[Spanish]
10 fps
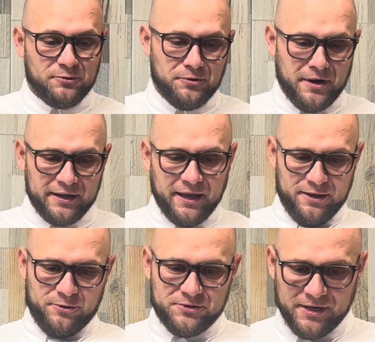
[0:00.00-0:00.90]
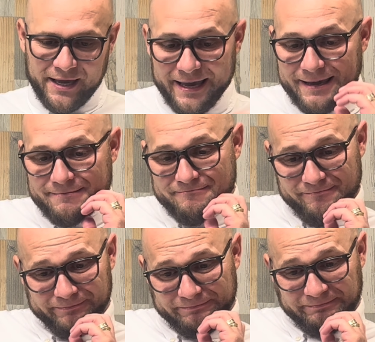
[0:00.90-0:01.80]
con aquellos que
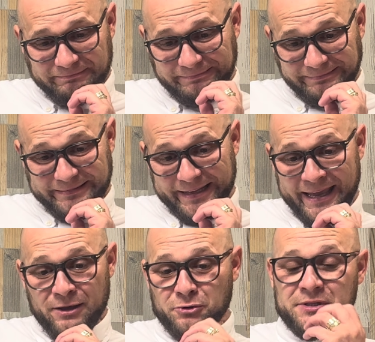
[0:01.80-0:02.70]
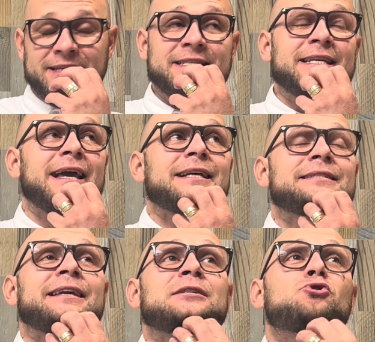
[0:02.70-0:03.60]
ellos
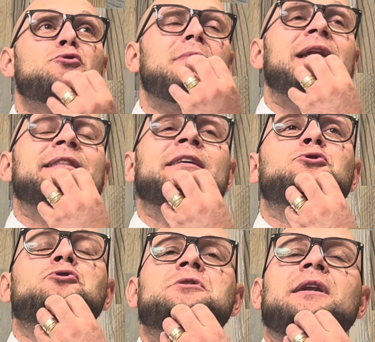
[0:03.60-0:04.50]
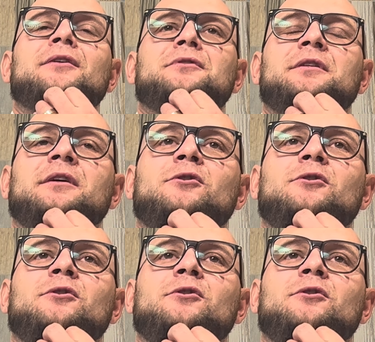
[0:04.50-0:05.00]
decías que son malditos delante de